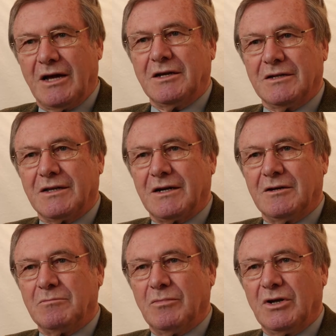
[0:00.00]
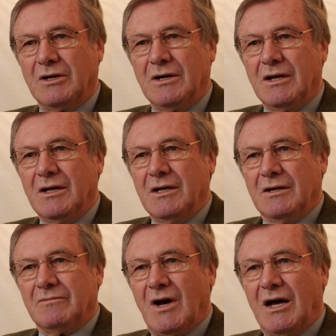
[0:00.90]
eingetreten bin,
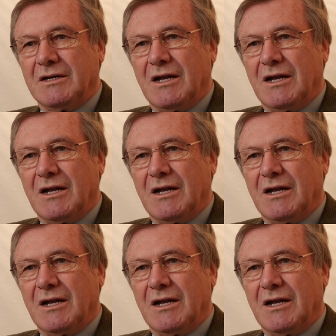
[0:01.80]
war